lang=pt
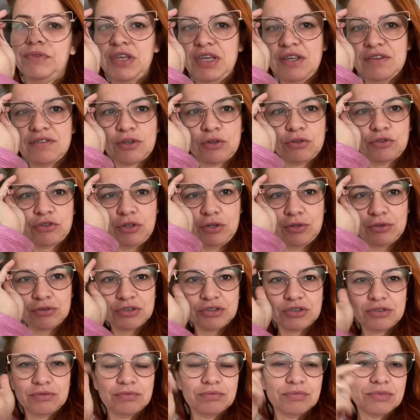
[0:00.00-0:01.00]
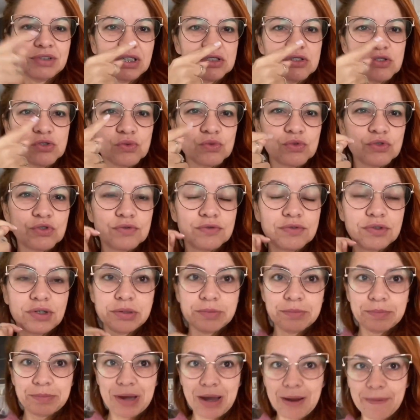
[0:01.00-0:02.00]
Esse é o de longe. Tá sujo, vou
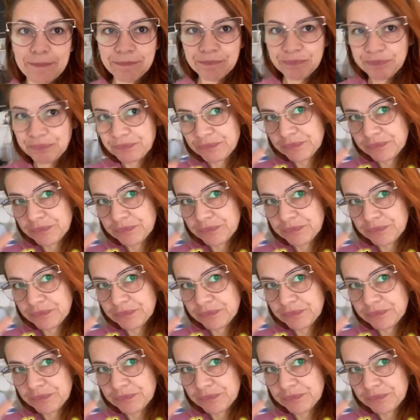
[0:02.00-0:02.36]
limpar.